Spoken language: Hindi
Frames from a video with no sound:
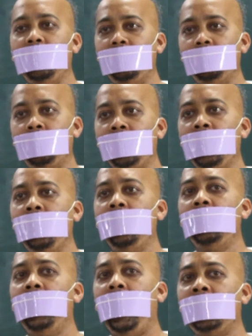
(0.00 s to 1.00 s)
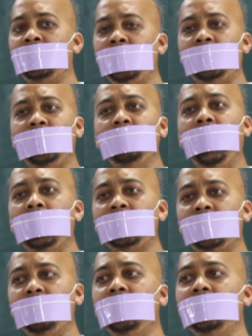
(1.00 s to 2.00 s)
हैं आचार्य श्री
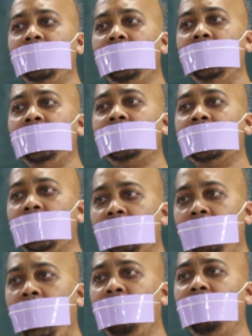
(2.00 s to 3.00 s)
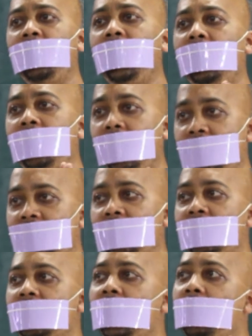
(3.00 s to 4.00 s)
महाश्रमण जी ने सद्भावना
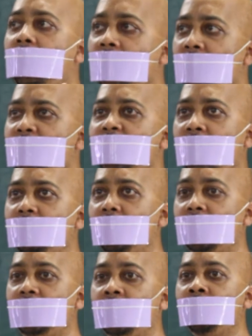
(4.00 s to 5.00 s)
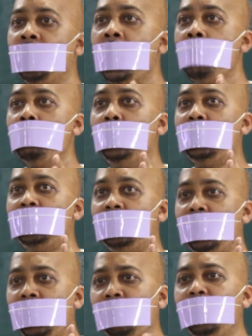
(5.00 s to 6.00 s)
नैतिकता और नशा मुक्ति इस
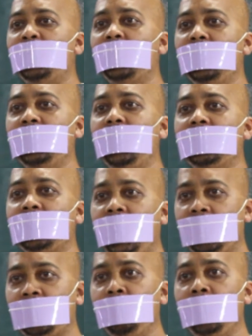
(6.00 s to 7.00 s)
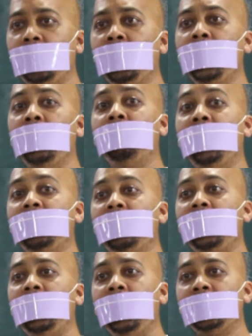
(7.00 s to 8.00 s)
तीन मिशन के साथ में
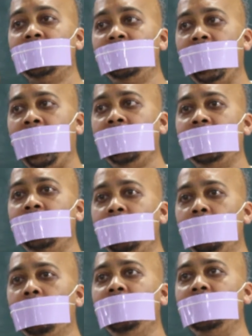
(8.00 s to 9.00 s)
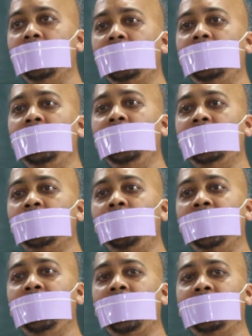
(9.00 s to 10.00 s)
पंद्रह हजार किलोमीटर की इस
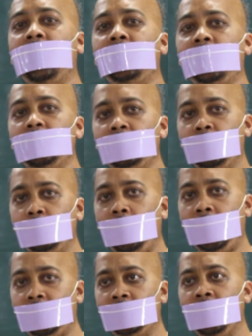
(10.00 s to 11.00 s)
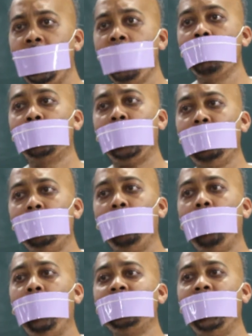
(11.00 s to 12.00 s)
पदयात्रा की शुरुआत सन
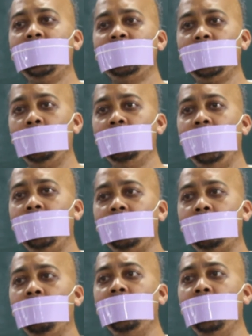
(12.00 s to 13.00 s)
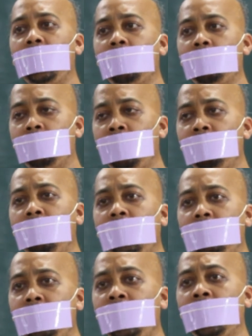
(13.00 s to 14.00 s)
2014 को
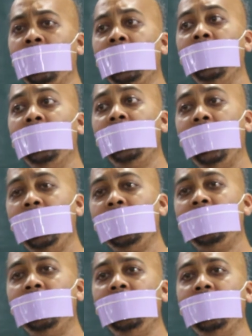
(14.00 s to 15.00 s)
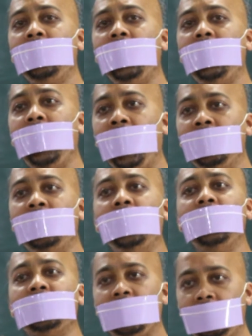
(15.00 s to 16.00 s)
नवंबर में नई दिल्ली के लाल
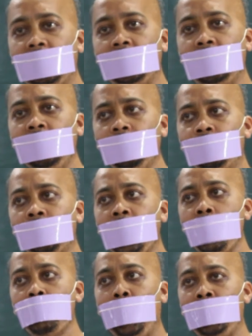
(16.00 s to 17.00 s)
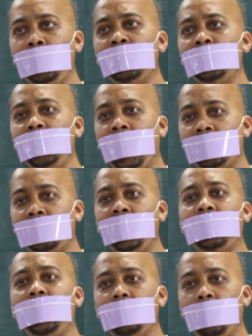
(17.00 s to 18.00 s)
किले से की थी और इस
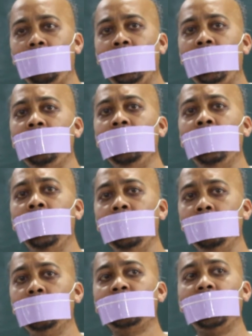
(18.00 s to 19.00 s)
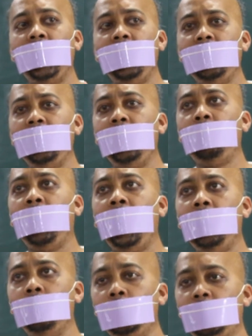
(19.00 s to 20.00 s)
यात्रा के दौरान हिंदुस्तान
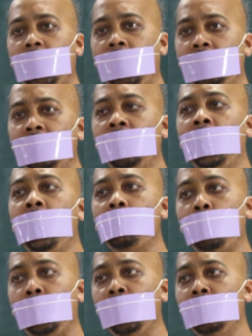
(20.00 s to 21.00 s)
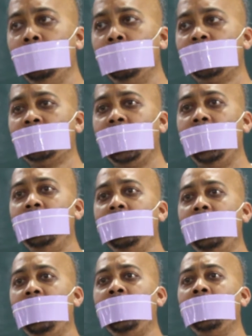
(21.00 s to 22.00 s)
नेपाल भूटान और
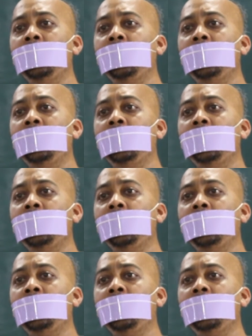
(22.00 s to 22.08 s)
हिंदुस्तान के